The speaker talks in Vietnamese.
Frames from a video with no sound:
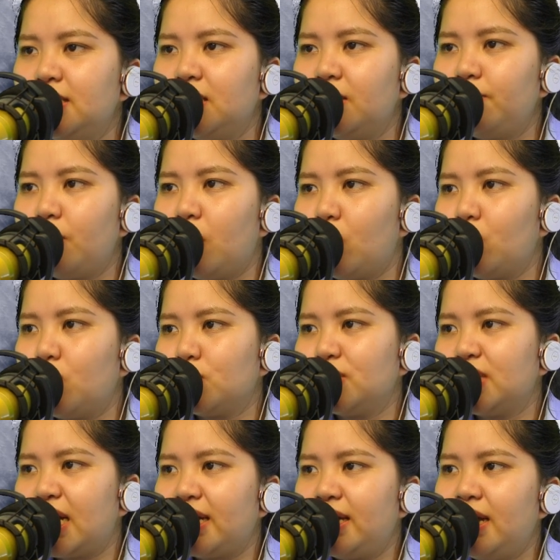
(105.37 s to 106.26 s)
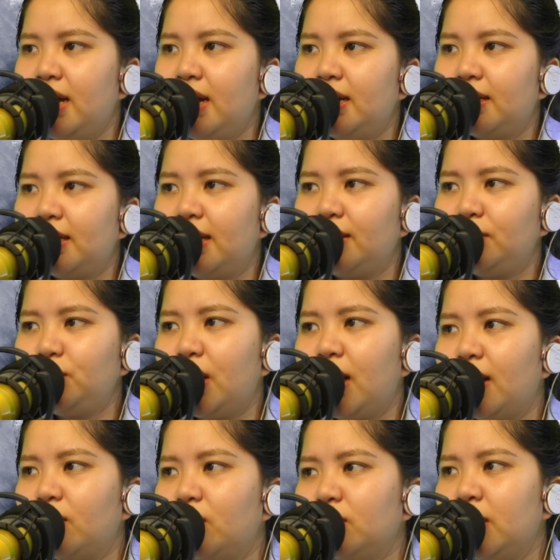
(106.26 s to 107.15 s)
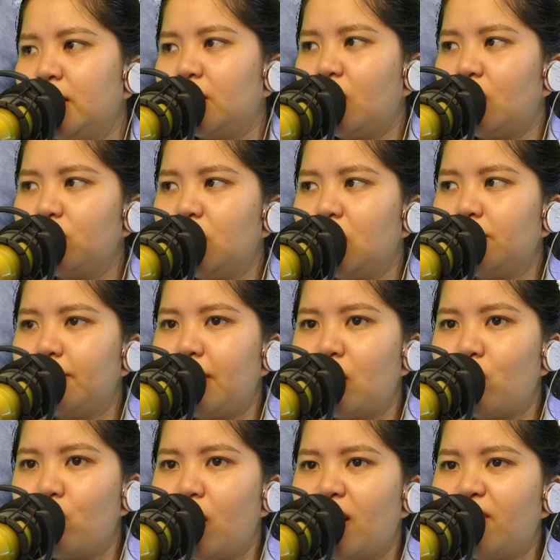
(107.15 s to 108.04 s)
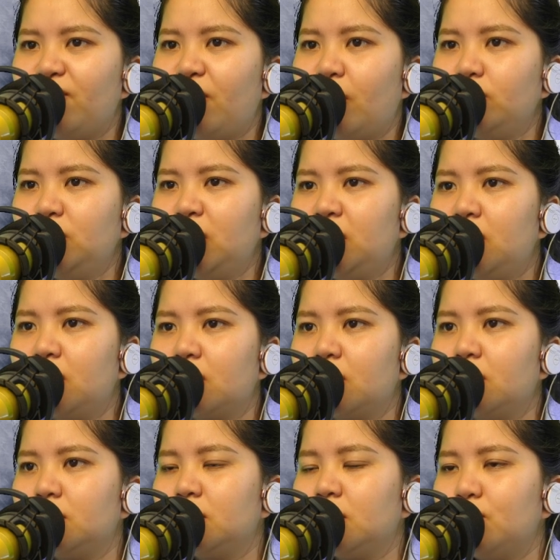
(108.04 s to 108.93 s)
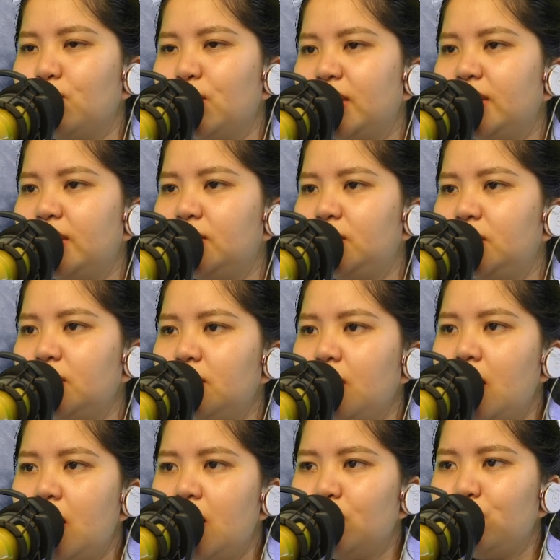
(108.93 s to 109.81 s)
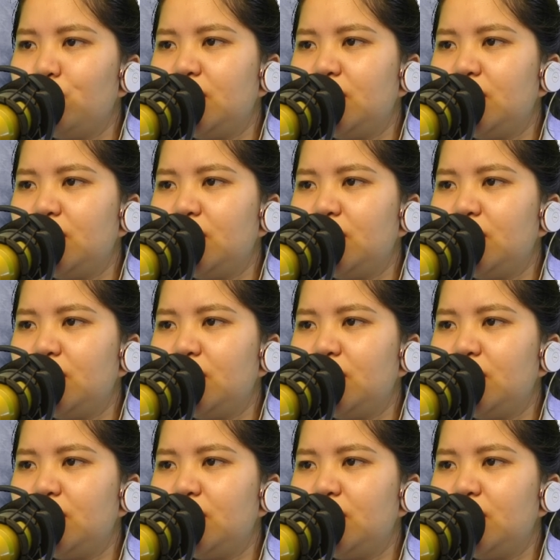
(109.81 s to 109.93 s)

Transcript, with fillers: xích mẫu ngủ say khiến cho hắn có thể không cần băn khoăn phóng thích lực lượng tử nguyệt như trước,